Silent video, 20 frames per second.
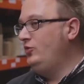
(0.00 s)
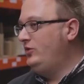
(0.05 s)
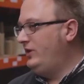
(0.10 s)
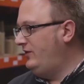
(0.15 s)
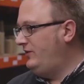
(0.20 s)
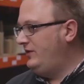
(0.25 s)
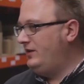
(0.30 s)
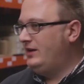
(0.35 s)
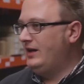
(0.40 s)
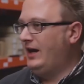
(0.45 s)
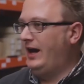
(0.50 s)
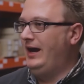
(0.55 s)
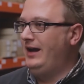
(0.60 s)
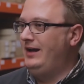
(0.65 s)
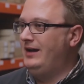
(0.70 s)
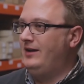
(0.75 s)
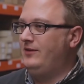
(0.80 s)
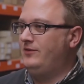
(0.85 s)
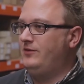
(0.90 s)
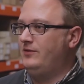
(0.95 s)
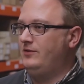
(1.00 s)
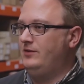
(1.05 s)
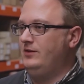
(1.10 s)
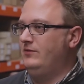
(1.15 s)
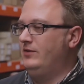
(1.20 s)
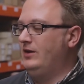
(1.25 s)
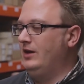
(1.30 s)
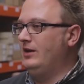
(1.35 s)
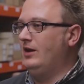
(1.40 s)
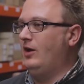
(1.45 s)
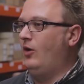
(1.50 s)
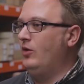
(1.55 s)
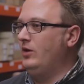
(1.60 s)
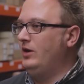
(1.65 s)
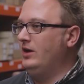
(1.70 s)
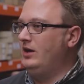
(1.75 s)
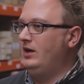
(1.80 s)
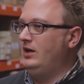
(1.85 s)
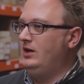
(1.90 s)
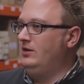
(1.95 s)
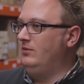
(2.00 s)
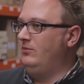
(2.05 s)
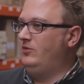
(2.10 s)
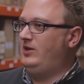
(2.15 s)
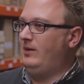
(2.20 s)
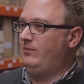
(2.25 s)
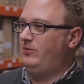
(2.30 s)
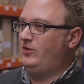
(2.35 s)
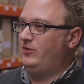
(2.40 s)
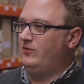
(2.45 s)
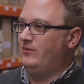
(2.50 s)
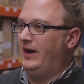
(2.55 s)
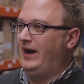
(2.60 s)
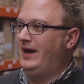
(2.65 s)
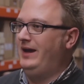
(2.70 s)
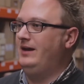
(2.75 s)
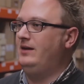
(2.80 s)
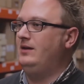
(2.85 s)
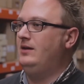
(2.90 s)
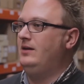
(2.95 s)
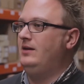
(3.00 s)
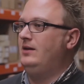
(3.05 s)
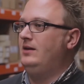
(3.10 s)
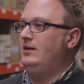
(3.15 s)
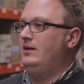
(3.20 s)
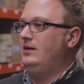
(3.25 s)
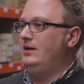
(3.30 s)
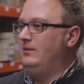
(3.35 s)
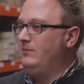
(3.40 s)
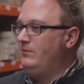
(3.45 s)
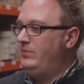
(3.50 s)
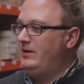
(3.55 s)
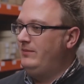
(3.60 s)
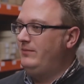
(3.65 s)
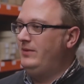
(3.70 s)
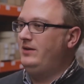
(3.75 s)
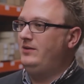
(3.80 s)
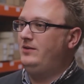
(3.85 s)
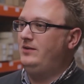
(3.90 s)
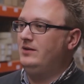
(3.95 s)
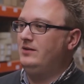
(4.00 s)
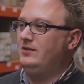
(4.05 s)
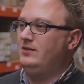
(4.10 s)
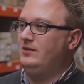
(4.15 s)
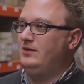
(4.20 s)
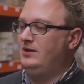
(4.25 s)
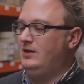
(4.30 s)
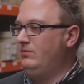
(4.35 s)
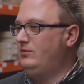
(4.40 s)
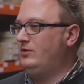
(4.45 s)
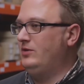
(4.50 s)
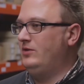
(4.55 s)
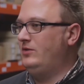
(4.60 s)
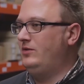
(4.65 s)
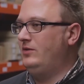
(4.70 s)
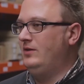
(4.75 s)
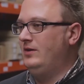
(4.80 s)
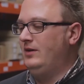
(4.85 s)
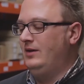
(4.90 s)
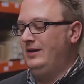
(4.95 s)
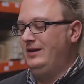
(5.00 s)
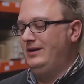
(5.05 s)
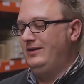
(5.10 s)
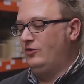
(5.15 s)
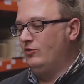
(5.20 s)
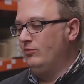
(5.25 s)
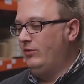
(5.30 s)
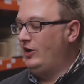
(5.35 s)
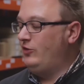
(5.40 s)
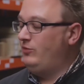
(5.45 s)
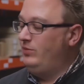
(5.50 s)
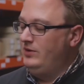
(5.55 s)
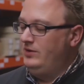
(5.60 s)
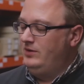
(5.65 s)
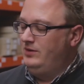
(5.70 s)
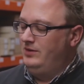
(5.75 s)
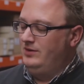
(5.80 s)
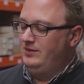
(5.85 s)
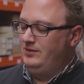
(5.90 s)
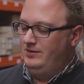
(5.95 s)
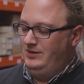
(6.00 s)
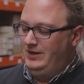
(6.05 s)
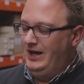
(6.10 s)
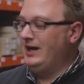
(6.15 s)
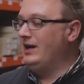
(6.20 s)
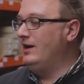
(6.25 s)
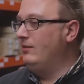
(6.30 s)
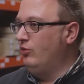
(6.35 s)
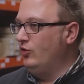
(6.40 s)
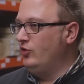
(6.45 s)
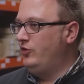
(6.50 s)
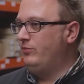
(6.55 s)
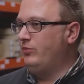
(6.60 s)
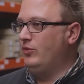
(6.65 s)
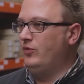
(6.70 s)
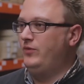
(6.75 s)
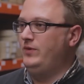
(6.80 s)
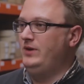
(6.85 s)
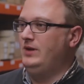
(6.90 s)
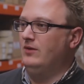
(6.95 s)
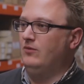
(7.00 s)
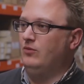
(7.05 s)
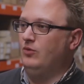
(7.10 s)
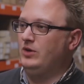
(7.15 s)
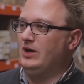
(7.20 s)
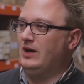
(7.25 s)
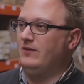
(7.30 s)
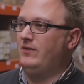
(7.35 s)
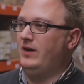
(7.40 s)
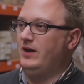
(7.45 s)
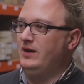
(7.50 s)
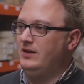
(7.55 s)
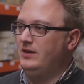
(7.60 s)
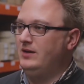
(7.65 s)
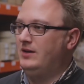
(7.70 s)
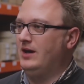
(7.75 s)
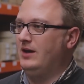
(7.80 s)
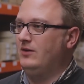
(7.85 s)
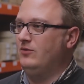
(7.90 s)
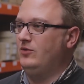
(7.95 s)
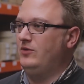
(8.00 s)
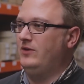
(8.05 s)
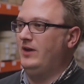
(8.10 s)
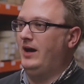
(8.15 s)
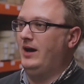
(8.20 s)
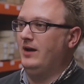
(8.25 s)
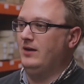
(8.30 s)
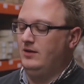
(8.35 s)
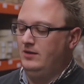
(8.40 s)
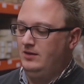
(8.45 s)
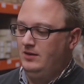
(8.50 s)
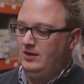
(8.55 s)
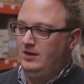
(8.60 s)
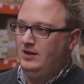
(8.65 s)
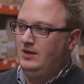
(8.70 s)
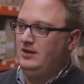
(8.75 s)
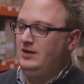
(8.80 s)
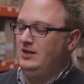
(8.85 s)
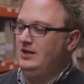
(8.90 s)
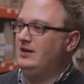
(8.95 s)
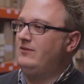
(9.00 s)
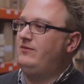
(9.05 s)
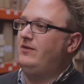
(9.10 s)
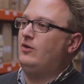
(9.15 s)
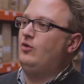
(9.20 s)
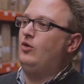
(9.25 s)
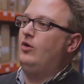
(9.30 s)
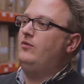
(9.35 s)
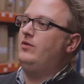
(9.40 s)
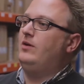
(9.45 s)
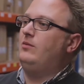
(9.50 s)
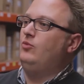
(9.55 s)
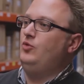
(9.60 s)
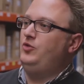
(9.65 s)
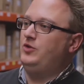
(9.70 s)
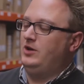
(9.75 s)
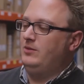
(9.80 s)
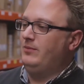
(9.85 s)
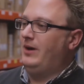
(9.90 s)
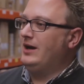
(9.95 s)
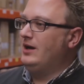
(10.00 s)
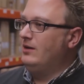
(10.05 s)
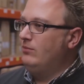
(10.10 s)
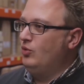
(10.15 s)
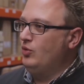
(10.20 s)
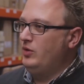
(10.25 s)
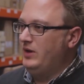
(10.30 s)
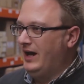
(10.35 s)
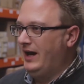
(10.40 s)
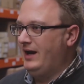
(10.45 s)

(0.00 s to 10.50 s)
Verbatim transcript: zusätzliche Highlights, die wir dann auch in der Regel in einem Step 2 implementieren, gibt es zum Beispiel die Angebotsprofile, wo ich einfach hingehen kann und sage, jeder Verkäufer muss seinem Angebot